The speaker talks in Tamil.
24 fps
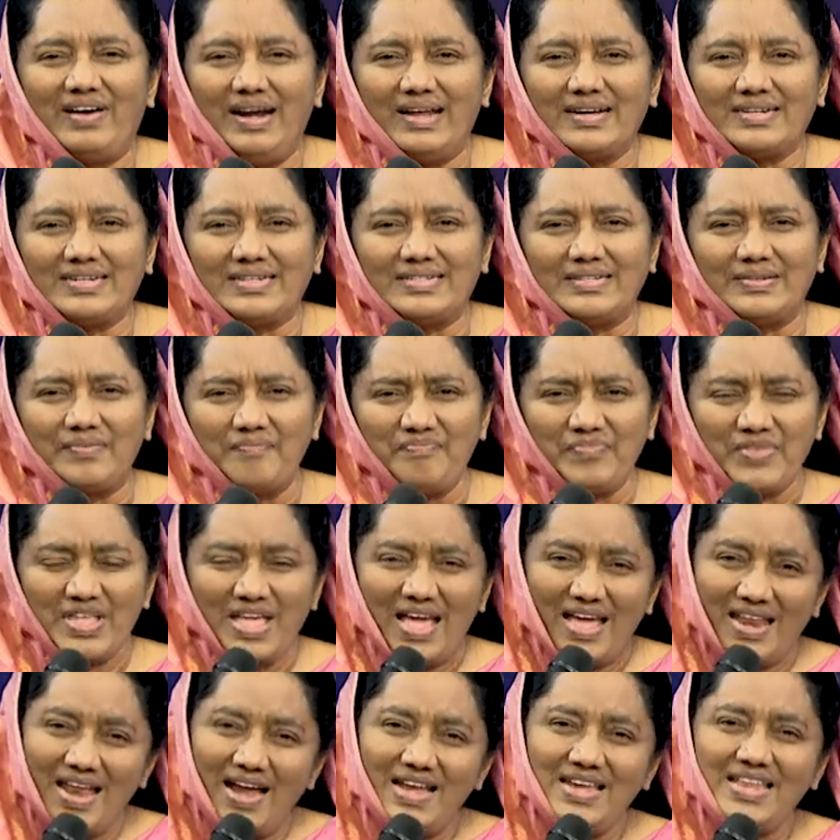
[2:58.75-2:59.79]
வழக்கு
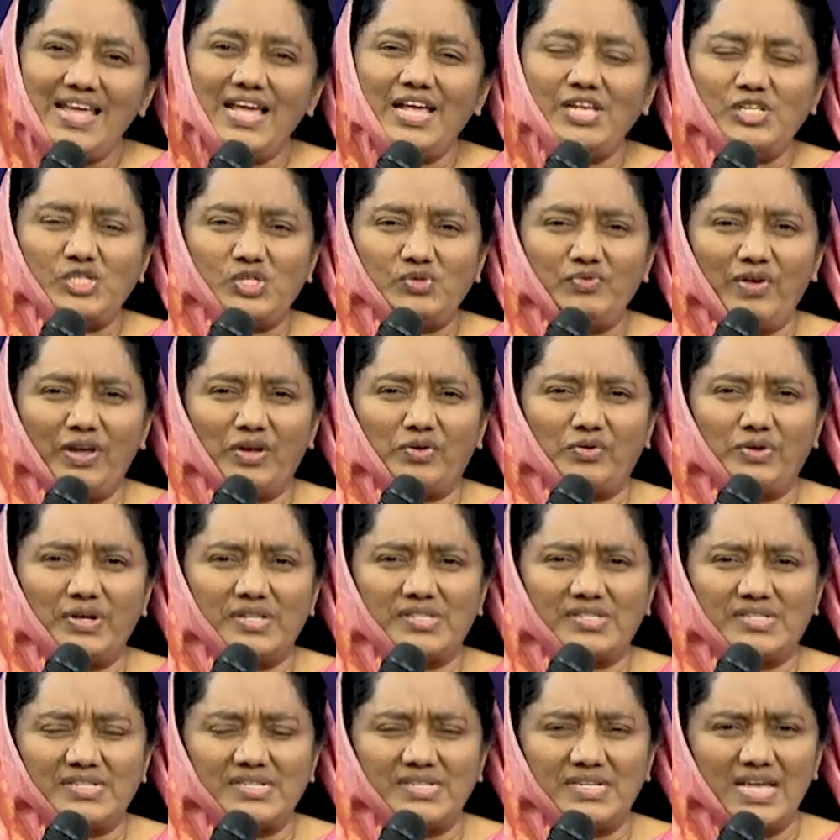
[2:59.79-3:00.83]
ஆனால் இயேசுவை
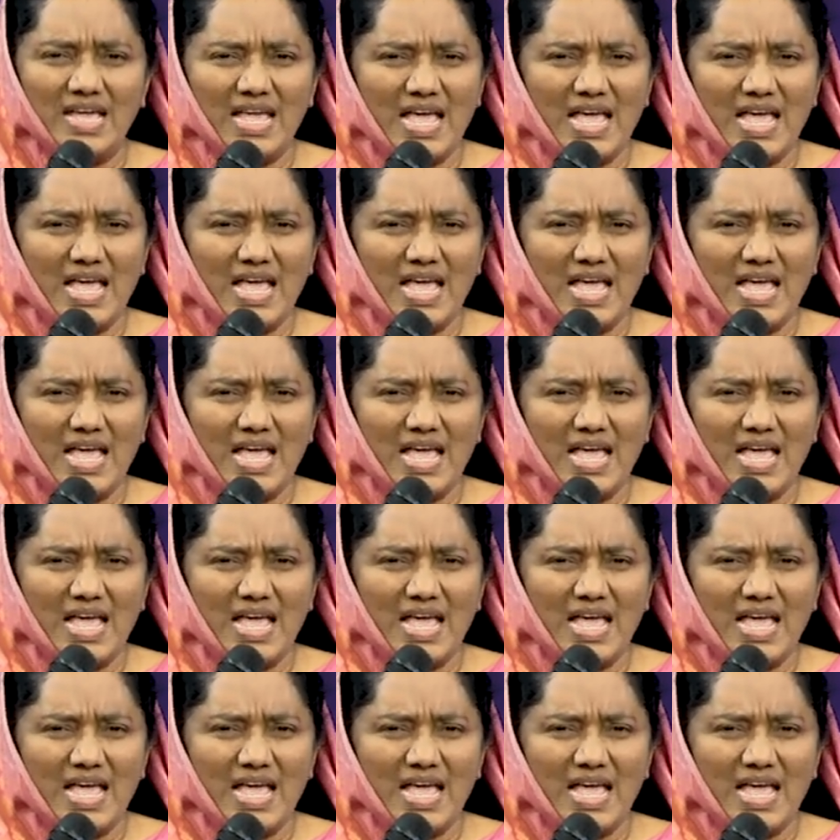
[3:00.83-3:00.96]
குறித்து